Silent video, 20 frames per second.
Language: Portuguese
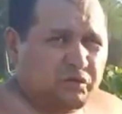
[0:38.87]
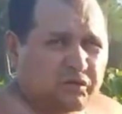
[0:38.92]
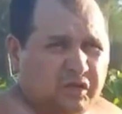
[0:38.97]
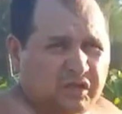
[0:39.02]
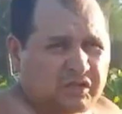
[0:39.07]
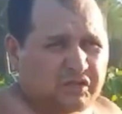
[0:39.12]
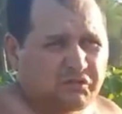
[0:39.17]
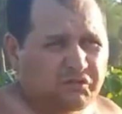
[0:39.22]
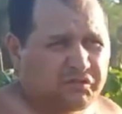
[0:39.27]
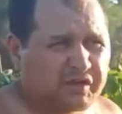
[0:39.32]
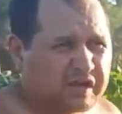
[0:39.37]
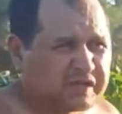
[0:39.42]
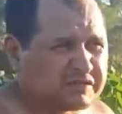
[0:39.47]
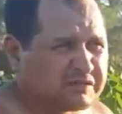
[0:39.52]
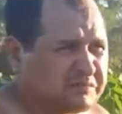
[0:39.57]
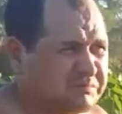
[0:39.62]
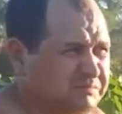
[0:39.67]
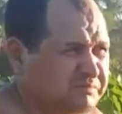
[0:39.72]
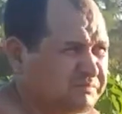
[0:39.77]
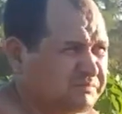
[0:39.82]
o que é que eu
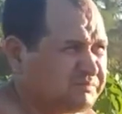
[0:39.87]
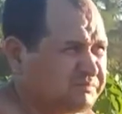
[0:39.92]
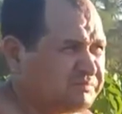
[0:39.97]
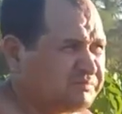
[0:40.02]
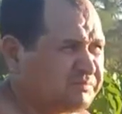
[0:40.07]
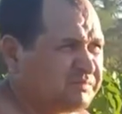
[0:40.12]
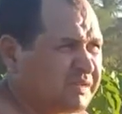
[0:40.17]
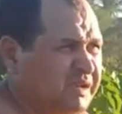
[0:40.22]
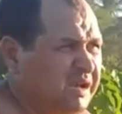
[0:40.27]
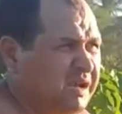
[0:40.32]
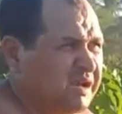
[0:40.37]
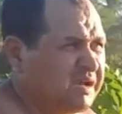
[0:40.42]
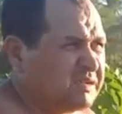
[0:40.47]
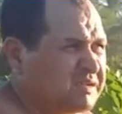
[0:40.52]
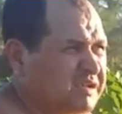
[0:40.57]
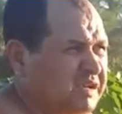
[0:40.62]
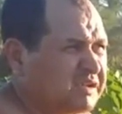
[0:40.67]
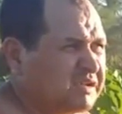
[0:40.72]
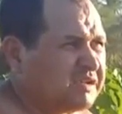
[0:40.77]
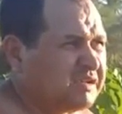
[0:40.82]
faço.
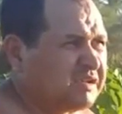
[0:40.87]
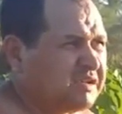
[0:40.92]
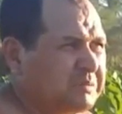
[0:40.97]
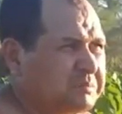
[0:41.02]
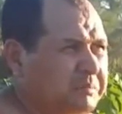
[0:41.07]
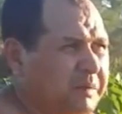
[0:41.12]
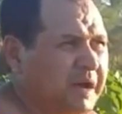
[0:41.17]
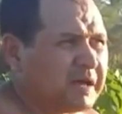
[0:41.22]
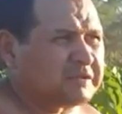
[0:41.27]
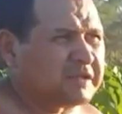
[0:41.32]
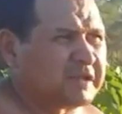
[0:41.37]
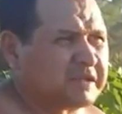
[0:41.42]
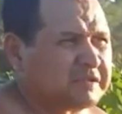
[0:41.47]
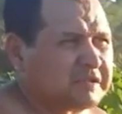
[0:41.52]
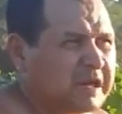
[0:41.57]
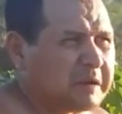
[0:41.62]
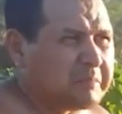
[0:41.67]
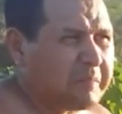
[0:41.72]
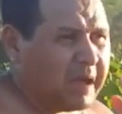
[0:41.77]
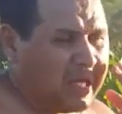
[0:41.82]
Tem que limpar, tem que
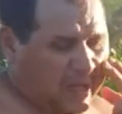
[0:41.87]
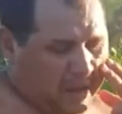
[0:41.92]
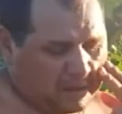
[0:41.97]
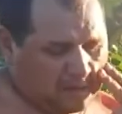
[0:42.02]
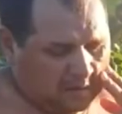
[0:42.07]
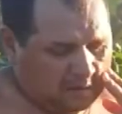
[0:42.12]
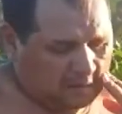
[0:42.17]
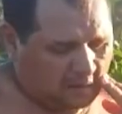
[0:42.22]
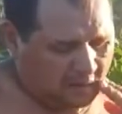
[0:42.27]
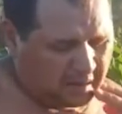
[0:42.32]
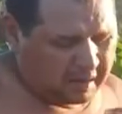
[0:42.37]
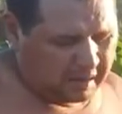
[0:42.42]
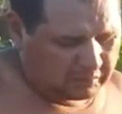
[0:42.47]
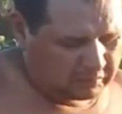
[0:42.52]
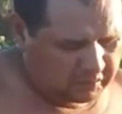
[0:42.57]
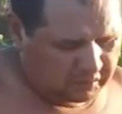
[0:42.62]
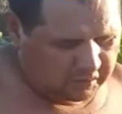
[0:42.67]
trabalhar, ganhar o